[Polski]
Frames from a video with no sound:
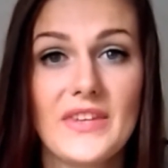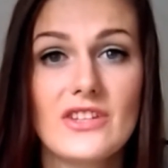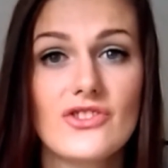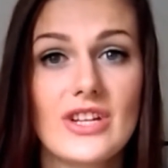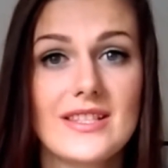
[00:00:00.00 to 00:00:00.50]

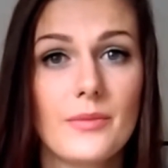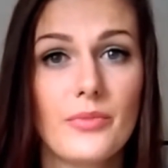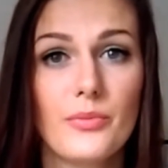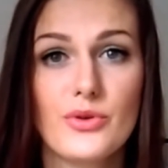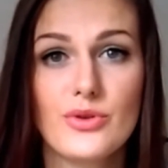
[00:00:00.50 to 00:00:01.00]
z czasem
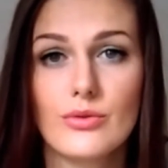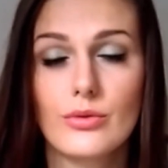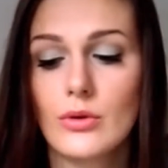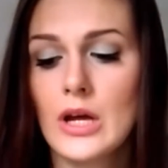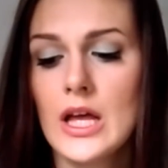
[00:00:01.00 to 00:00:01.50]
po
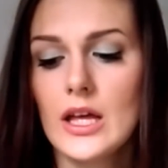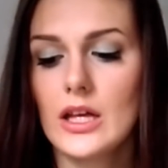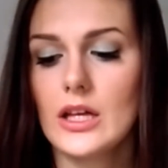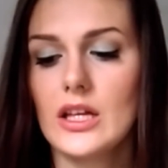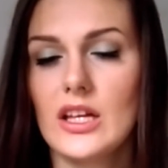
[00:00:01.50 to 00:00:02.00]
prostu
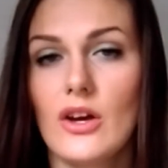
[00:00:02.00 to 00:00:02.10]
e,